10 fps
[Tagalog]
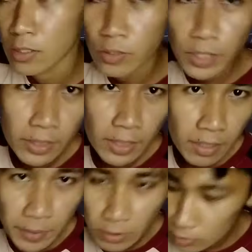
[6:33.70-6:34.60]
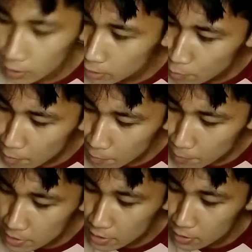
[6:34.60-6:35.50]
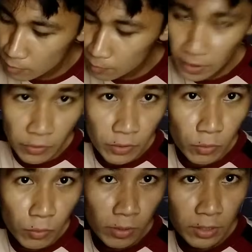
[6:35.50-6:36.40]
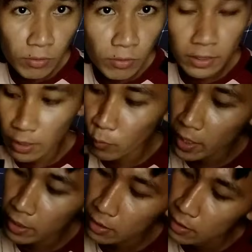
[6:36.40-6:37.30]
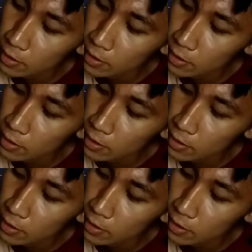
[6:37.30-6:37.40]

So ayan, naikabit ko na and kung mapapansin nyo, pareho yung kulay ng ating wire